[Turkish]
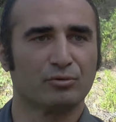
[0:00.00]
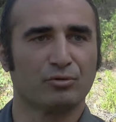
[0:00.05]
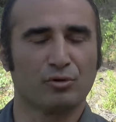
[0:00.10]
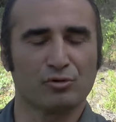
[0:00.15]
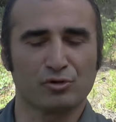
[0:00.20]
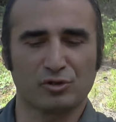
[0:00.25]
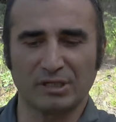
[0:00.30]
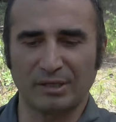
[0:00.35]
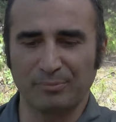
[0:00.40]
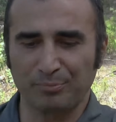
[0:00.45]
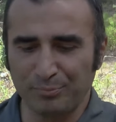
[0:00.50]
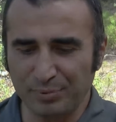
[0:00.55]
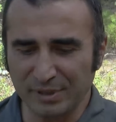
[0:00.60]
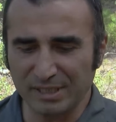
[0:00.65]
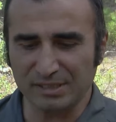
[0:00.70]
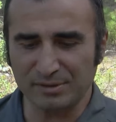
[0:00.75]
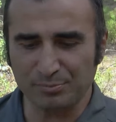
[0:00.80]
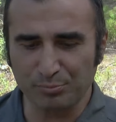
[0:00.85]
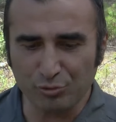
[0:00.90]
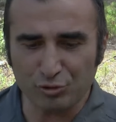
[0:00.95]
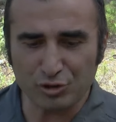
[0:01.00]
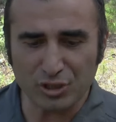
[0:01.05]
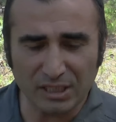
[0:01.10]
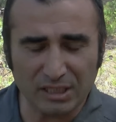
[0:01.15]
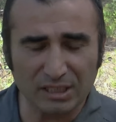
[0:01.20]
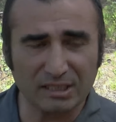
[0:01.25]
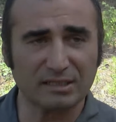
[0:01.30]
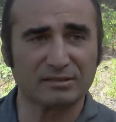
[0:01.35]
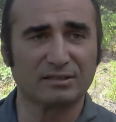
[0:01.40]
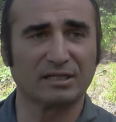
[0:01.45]
Dolayısıyla biz bu
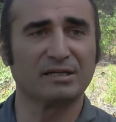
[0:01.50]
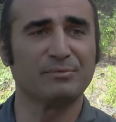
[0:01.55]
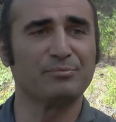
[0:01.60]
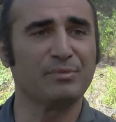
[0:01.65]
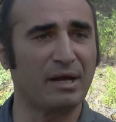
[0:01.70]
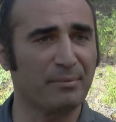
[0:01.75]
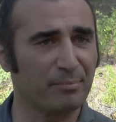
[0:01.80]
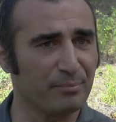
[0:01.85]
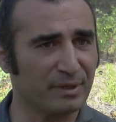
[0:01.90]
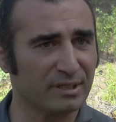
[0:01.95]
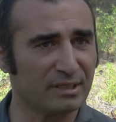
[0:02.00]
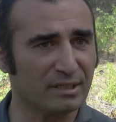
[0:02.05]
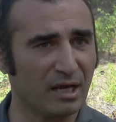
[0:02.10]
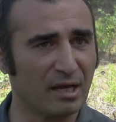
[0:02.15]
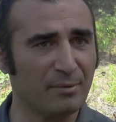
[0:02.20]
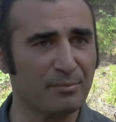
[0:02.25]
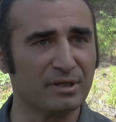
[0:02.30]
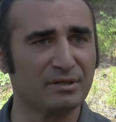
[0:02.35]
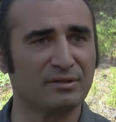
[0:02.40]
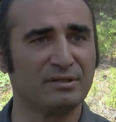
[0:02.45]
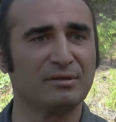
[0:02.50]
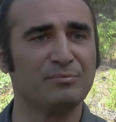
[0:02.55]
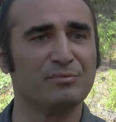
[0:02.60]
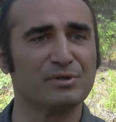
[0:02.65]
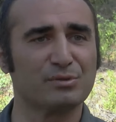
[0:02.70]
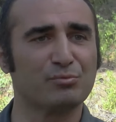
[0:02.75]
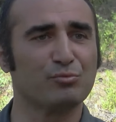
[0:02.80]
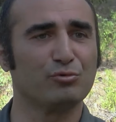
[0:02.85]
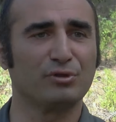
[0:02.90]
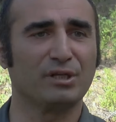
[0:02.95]
şekilde tarım yapmaya devam
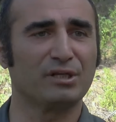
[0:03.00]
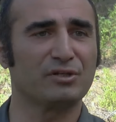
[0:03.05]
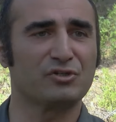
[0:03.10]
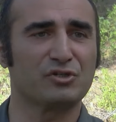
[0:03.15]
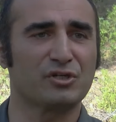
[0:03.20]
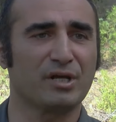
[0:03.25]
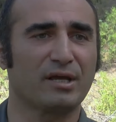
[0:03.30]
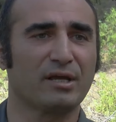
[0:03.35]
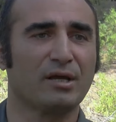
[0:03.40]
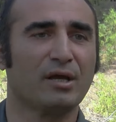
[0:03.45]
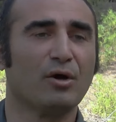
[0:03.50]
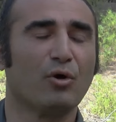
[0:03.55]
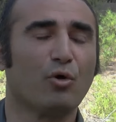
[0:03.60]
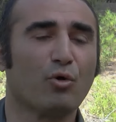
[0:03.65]
ettiğimiz müddetçe